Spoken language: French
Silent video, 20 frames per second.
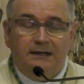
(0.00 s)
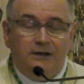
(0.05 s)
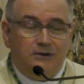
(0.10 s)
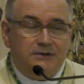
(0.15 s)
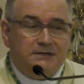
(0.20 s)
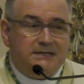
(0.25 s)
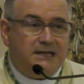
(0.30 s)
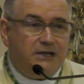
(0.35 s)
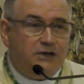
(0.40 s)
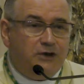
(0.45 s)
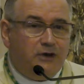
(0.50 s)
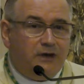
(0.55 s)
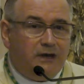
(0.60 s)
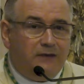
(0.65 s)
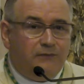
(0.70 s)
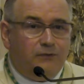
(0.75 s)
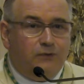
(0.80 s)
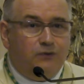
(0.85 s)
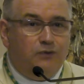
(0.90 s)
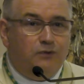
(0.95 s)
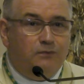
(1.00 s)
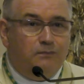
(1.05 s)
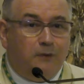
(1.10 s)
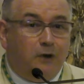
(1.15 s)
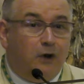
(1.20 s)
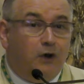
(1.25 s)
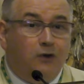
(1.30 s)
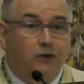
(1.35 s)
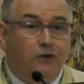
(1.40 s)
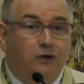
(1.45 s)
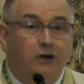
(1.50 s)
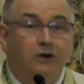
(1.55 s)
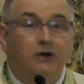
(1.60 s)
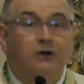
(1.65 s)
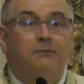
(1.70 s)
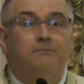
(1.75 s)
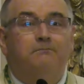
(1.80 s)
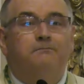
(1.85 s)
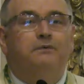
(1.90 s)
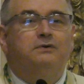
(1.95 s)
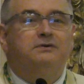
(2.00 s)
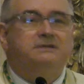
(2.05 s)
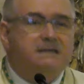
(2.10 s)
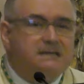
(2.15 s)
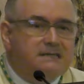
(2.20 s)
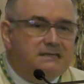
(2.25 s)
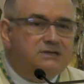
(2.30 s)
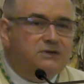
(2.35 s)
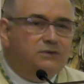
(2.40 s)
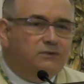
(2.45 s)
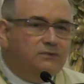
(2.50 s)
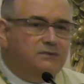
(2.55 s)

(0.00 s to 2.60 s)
le Seigneur est venu prendre possession